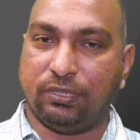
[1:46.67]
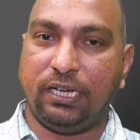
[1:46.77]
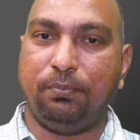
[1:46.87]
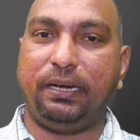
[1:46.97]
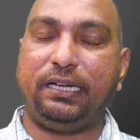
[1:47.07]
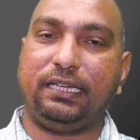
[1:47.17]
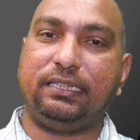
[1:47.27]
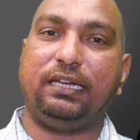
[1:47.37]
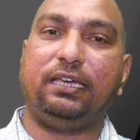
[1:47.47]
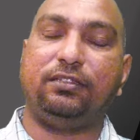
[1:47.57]

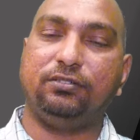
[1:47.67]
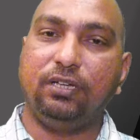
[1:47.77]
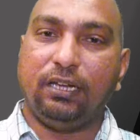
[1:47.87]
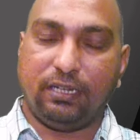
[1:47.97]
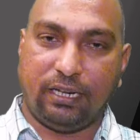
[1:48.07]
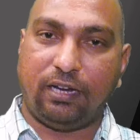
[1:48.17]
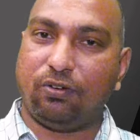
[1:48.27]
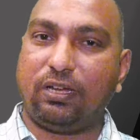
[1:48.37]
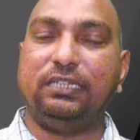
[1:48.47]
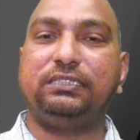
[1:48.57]
వదిలిపెట్టేదే లేదు
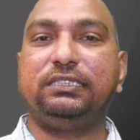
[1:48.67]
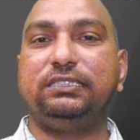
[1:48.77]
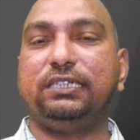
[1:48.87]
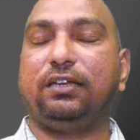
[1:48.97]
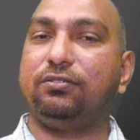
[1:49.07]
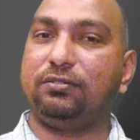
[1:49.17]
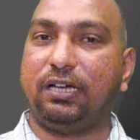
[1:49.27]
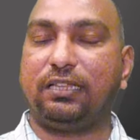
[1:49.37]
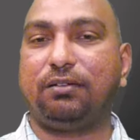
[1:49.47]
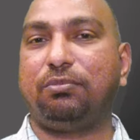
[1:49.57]
నేను ఒక లిస్ట్ ఇచ్చాను
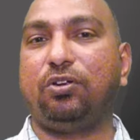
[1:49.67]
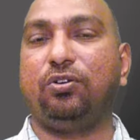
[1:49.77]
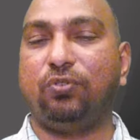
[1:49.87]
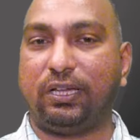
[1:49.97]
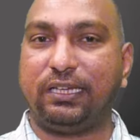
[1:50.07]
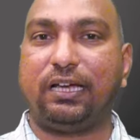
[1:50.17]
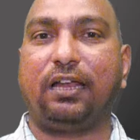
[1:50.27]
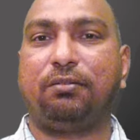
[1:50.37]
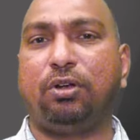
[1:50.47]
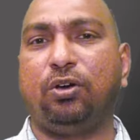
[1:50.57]
గతంలో నువ్వు
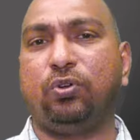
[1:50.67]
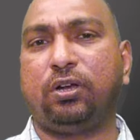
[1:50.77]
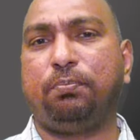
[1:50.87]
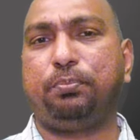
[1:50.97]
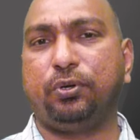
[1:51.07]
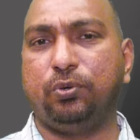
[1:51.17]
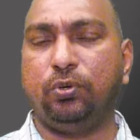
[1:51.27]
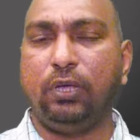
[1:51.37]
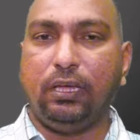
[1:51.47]
అధికారంలో ఉన్నప్పుడు